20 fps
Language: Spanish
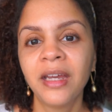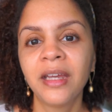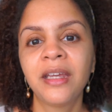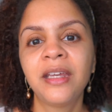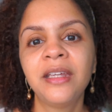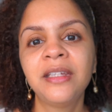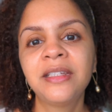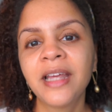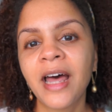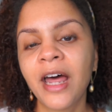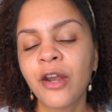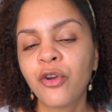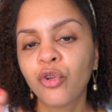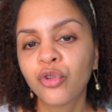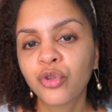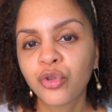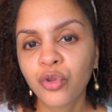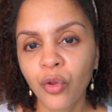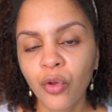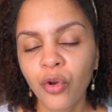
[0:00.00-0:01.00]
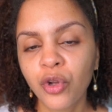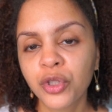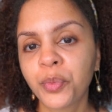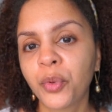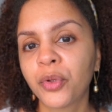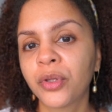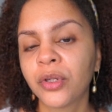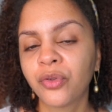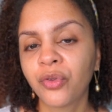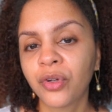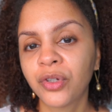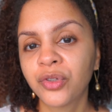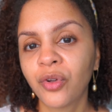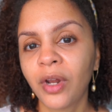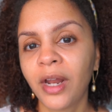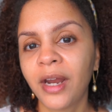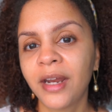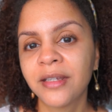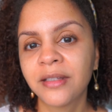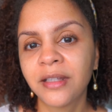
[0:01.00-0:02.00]
Quizá no todos los protectores
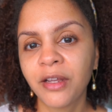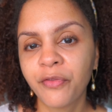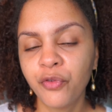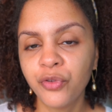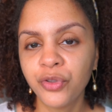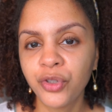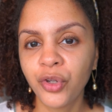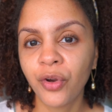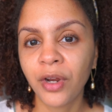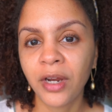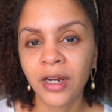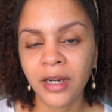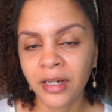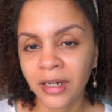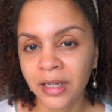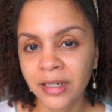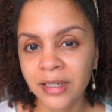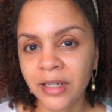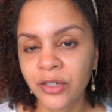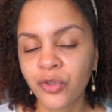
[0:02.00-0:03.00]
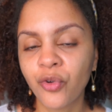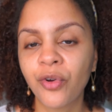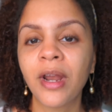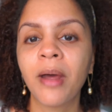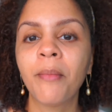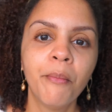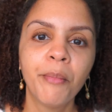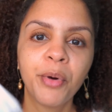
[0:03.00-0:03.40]
solares te funcionen en esa zona,